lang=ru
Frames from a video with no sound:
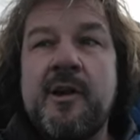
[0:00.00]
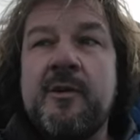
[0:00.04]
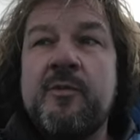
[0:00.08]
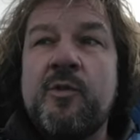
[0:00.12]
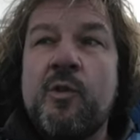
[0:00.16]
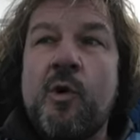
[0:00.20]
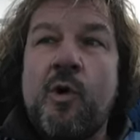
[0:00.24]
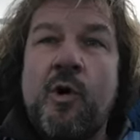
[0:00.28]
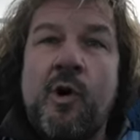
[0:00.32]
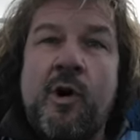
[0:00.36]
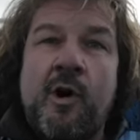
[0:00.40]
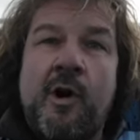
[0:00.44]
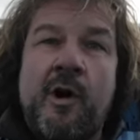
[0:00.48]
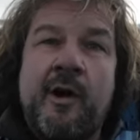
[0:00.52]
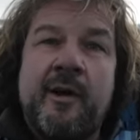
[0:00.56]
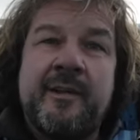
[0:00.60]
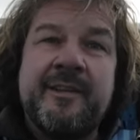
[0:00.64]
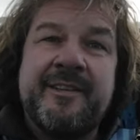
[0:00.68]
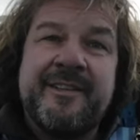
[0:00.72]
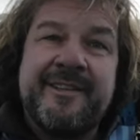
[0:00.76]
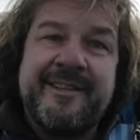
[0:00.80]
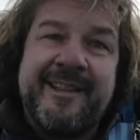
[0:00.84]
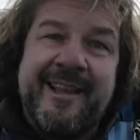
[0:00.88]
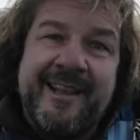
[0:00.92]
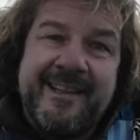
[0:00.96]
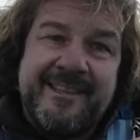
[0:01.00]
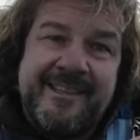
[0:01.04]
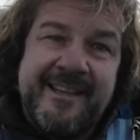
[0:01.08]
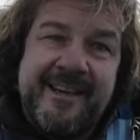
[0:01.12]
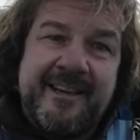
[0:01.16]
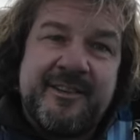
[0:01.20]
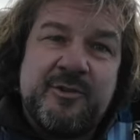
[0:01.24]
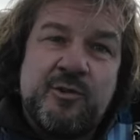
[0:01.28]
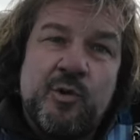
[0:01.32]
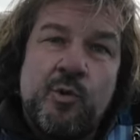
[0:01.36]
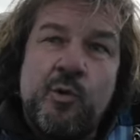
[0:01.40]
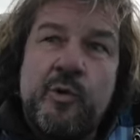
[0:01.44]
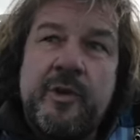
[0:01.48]
Но для тех,
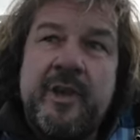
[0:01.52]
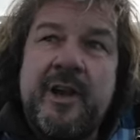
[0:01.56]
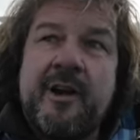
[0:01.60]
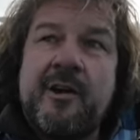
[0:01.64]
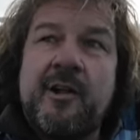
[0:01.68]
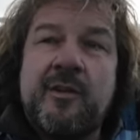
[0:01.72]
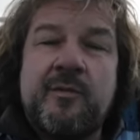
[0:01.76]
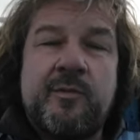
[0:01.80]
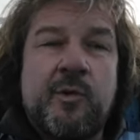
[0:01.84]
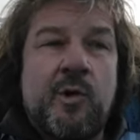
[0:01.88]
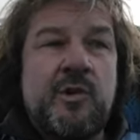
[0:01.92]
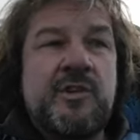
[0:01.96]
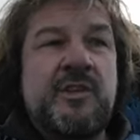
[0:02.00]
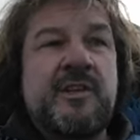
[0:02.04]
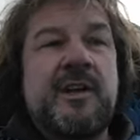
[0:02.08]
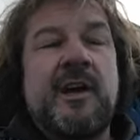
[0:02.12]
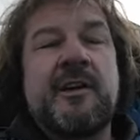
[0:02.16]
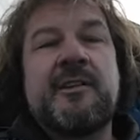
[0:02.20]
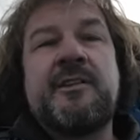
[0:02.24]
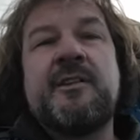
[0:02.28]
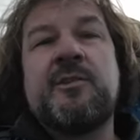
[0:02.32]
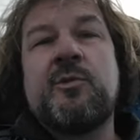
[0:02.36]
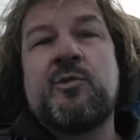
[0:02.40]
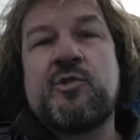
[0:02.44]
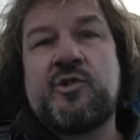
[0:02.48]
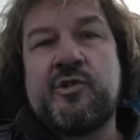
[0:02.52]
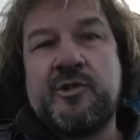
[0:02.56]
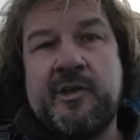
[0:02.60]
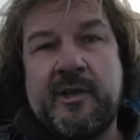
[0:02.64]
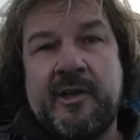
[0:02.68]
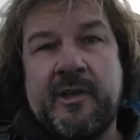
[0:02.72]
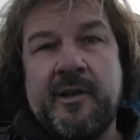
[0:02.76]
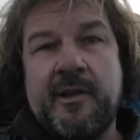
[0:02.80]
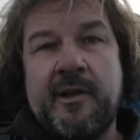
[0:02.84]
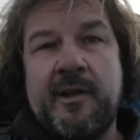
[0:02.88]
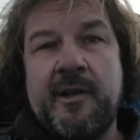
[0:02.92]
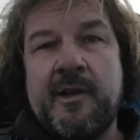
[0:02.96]
кто уехал, вроде как не нужны.